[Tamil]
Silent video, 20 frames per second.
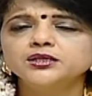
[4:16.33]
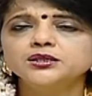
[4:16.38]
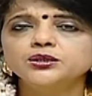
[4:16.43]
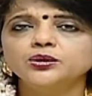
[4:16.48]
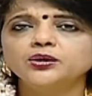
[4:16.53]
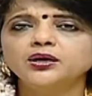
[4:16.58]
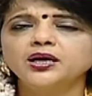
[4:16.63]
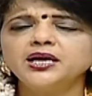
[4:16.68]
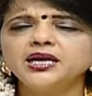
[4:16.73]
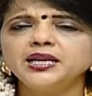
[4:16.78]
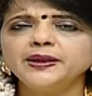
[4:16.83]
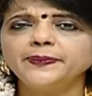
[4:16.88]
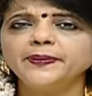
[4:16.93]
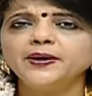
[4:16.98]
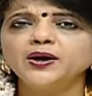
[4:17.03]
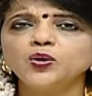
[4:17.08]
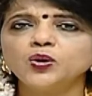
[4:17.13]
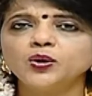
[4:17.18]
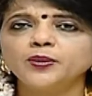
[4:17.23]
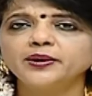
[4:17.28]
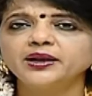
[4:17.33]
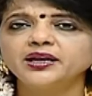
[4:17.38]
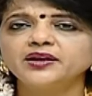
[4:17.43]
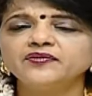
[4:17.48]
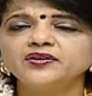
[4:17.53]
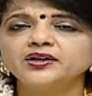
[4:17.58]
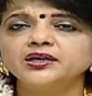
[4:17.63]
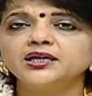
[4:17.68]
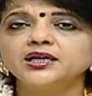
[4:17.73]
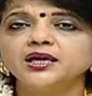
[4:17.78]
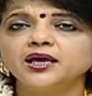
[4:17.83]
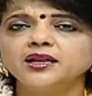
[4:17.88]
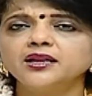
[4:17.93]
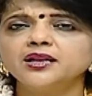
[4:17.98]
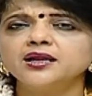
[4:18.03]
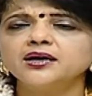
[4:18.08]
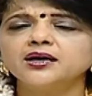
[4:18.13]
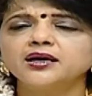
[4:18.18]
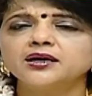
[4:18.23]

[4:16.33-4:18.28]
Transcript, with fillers: ஸோ கண்டிப்பாக உங்கள் மனைவிக்கு என்ன